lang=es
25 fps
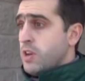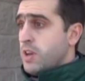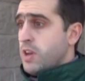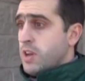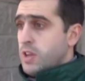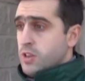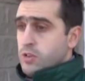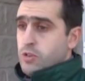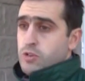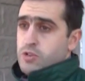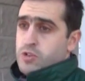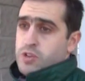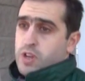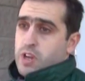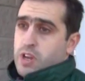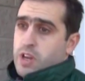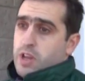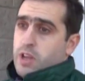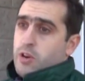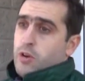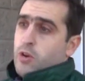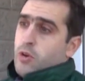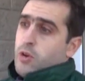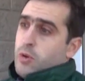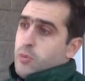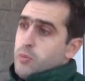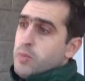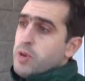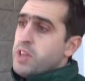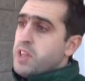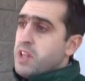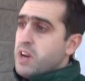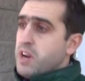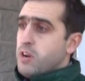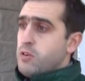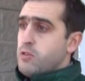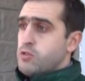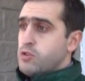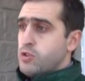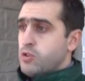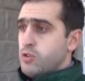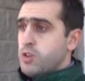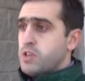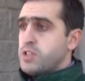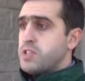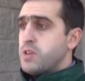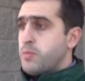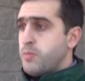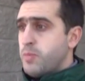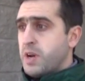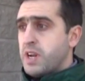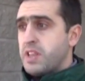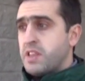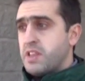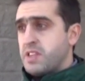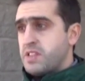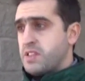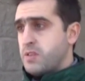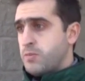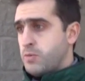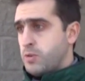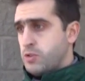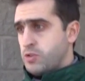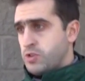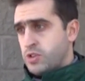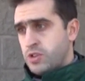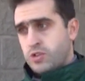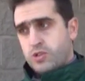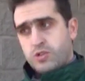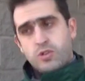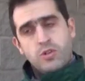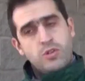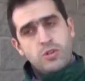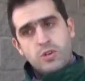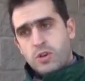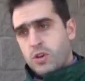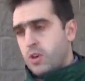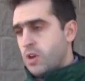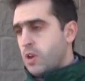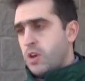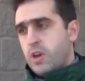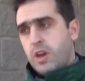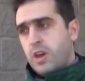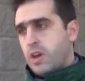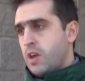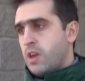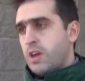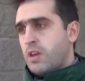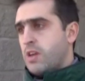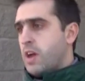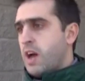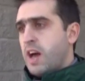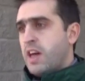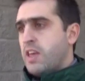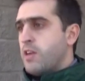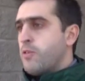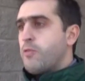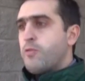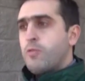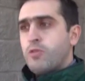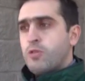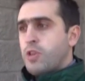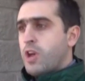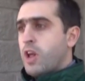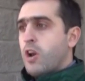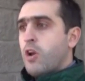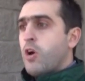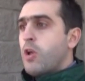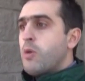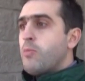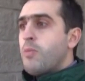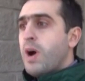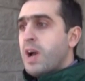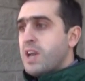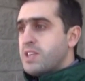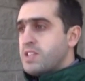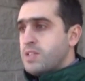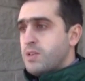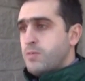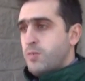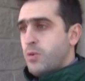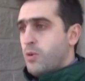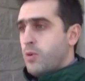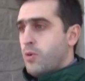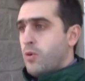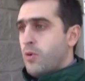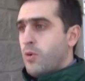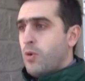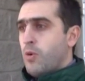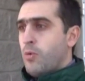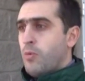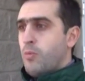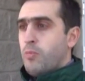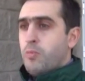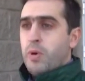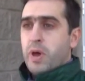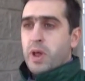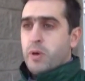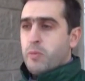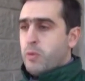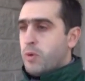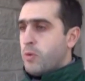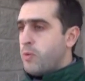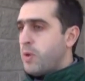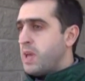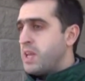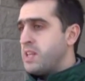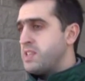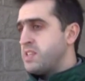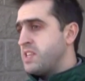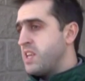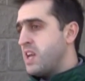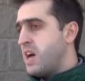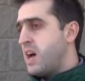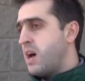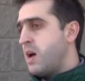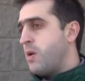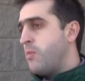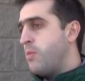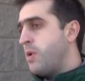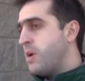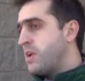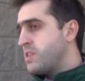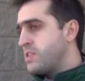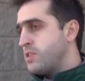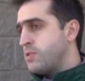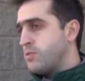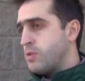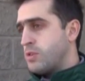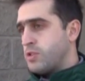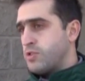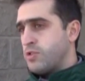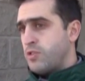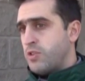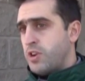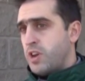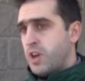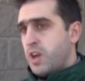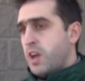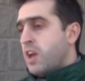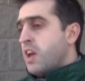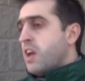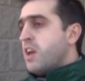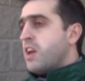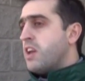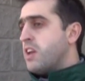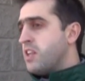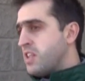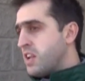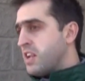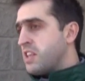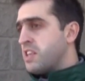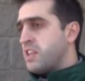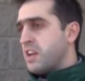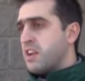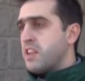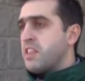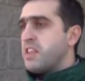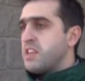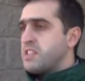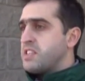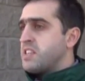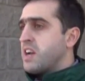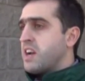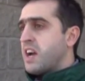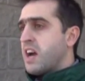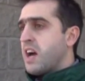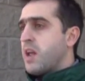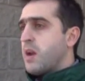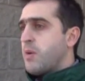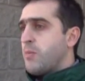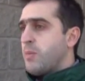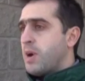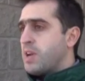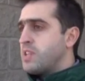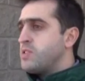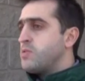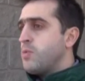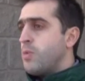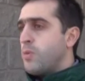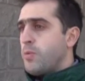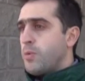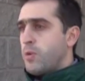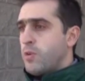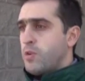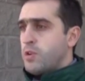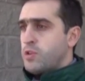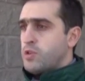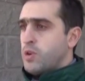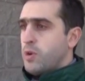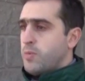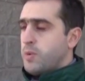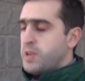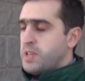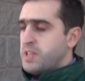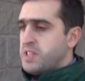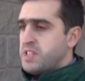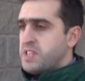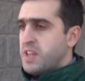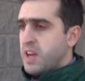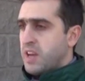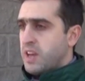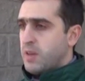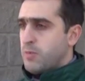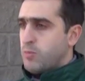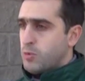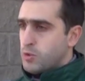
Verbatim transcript: Entonces, que nos inviten a nosotros a ser parte de ese proceso, eh, a disfrutarlo al máximo, ver vivencias, ver situaciones y tratar de sacar máximo provecho de aprendizaje.